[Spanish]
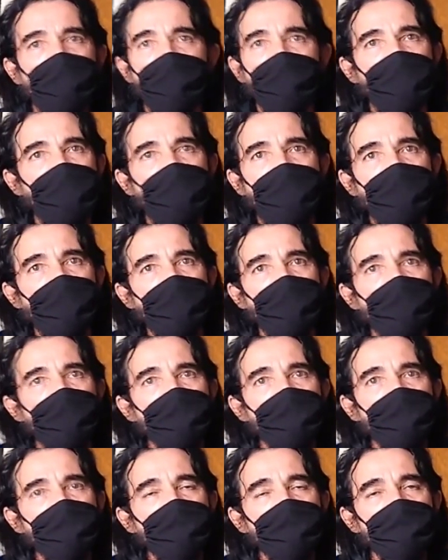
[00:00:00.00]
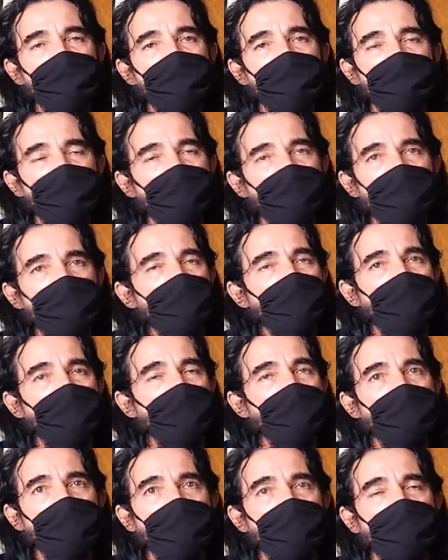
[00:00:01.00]
Pero migrantes
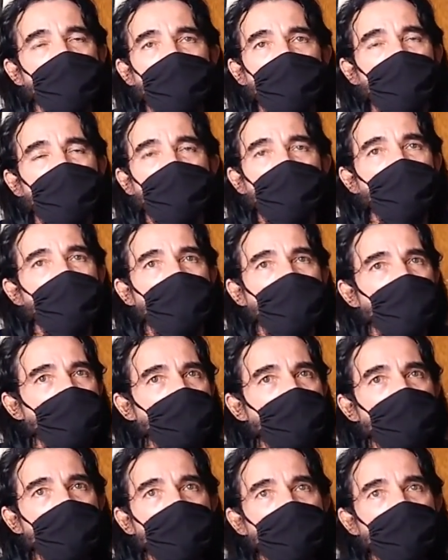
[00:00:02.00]
parece que va a haber toda la